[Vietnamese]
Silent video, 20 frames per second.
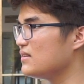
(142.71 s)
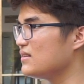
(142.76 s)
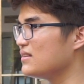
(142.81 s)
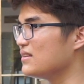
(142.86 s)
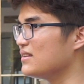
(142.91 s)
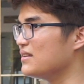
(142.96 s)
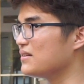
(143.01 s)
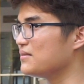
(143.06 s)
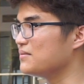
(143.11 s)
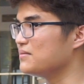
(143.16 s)

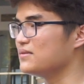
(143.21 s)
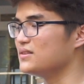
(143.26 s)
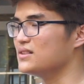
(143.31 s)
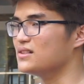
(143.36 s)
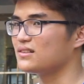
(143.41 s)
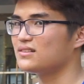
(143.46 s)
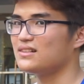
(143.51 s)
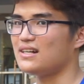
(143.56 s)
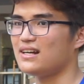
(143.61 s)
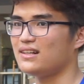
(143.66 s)
mình
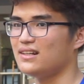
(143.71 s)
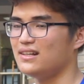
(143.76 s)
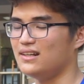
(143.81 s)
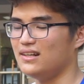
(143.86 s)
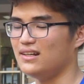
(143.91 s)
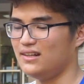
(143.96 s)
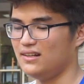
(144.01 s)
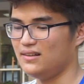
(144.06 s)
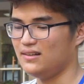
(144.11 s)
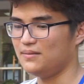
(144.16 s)
vượt ra thì
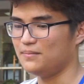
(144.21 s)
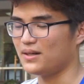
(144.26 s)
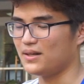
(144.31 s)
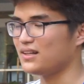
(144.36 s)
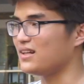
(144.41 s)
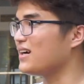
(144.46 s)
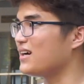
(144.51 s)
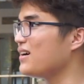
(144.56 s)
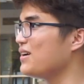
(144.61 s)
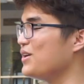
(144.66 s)
mình có
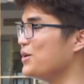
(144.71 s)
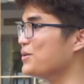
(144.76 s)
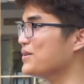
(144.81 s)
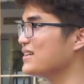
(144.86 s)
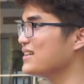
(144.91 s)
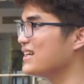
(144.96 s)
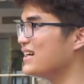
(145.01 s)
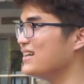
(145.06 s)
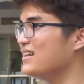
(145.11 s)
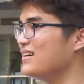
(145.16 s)
thể có nhiều
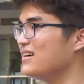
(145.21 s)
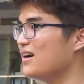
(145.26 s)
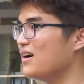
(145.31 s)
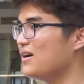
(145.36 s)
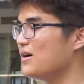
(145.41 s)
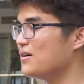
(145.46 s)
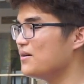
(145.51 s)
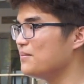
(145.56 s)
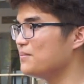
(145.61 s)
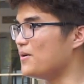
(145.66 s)
hướng đi
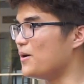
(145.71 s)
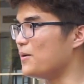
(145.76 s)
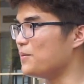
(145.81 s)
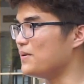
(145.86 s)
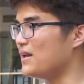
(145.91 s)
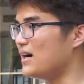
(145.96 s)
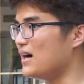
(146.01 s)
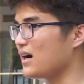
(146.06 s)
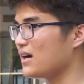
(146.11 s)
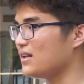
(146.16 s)
một
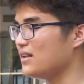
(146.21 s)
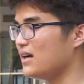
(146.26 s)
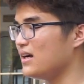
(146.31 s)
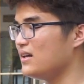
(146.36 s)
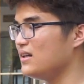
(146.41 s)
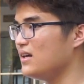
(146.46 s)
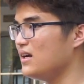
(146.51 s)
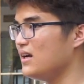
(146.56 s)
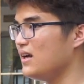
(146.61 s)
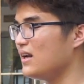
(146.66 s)
là có thể
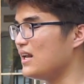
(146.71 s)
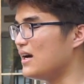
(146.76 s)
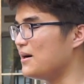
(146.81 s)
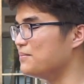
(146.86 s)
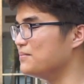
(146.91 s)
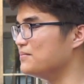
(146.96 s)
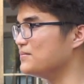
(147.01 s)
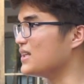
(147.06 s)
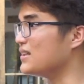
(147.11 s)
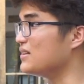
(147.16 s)
đi làm
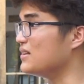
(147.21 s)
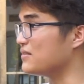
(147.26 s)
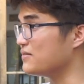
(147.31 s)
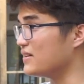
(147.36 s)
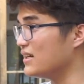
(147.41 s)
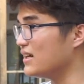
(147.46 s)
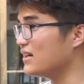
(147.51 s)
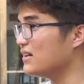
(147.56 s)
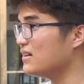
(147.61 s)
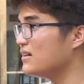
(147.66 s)
trình dược
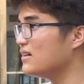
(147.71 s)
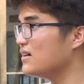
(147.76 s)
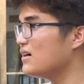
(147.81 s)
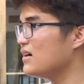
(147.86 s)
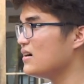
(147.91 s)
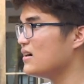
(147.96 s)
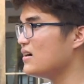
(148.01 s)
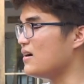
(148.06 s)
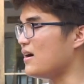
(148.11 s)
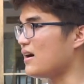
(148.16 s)
viên
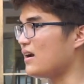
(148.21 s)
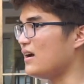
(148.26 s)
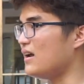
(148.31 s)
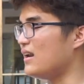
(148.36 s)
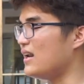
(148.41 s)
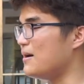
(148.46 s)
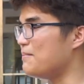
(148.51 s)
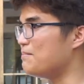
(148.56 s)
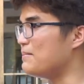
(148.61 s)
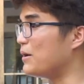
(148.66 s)
hoặc là
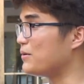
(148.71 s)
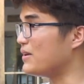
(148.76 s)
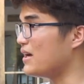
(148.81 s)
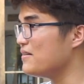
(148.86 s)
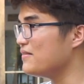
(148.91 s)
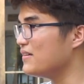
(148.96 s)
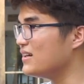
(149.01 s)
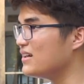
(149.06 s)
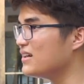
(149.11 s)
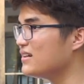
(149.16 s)
làm bào
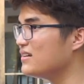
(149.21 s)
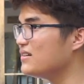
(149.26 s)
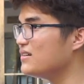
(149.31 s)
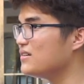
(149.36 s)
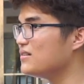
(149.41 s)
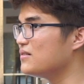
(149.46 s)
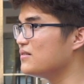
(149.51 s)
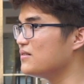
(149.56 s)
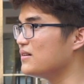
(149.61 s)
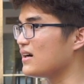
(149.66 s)
chế viên
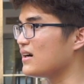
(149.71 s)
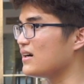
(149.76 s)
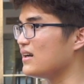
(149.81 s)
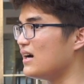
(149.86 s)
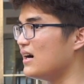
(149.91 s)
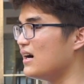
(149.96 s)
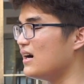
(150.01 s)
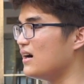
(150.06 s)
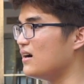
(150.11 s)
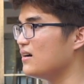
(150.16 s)
hoặc
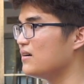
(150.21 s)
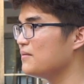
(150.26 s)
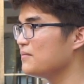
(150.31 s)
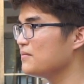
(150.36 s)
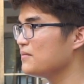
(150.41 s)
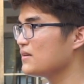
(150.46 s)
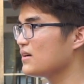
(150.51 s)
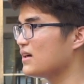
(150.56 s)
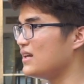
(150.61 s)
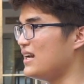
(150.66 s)
là
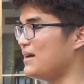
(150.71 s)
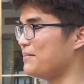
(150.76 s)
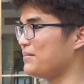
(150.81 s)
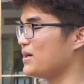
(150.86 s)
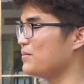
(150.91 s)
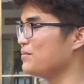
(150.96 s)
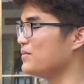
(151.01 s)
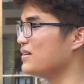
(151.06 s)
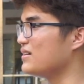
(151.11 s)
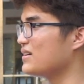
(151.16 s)
có thể làm
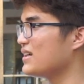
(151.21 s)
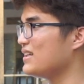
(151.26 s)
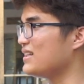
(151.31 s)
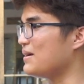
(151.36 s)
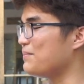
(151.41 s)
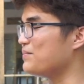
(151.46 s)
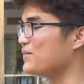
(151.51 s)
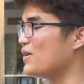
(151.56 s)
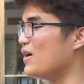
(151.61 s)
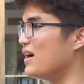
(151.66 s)
trong những cái
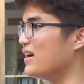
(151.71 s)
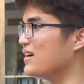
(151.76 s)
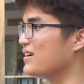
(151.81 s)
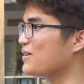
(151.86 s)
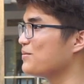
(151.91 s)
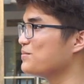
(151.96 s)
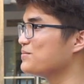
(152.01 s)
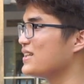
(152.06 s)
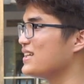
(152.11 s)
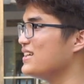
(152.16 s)
tập đoàn
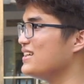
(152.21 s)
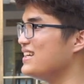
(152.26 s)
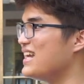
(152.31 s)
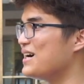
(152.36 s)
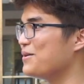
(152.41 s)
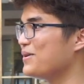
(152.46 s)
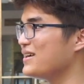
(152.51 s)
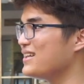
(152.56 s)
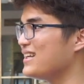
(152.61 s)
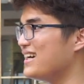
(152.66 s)
công ty đa
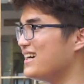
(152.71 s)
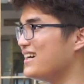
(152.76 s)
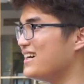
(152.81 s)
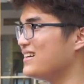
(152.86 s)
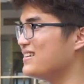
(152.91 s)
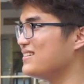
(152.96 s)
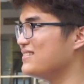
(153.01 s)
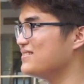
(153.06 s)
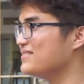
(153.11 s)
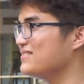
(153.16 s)
quốc
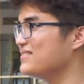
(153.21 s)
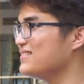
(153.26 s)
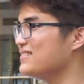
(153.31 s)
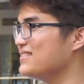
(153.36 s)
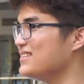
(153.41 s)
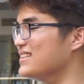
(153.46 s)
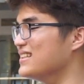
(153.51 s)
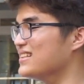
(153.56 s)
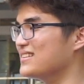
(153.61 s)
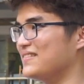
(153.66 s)
gia
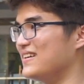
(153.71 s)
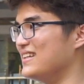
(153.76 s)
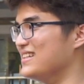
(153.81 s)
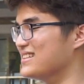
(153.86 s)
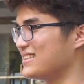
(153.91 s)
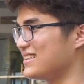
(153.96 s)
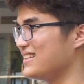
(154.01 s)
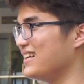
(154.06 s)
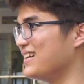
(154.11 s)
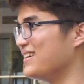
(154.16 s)
dược về
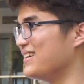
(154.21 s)
dược chẳng